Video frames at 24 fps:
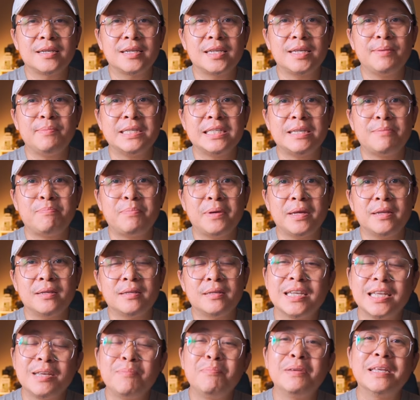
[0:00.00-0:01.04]
ที่ไม่ใช่เป็ด
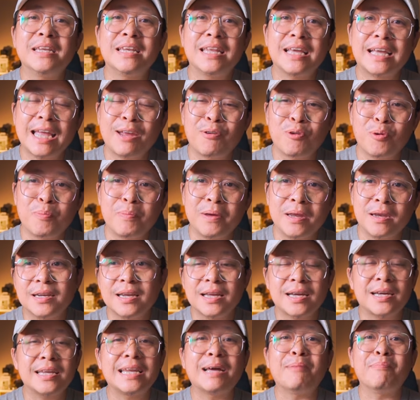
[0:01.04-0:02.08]
ที่บินได้ไกลกว่าเป็ด
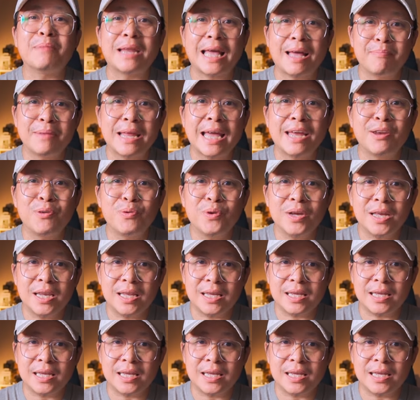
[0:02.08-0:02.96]
แล้วก็ดำน้ำได้ด้วยอะไร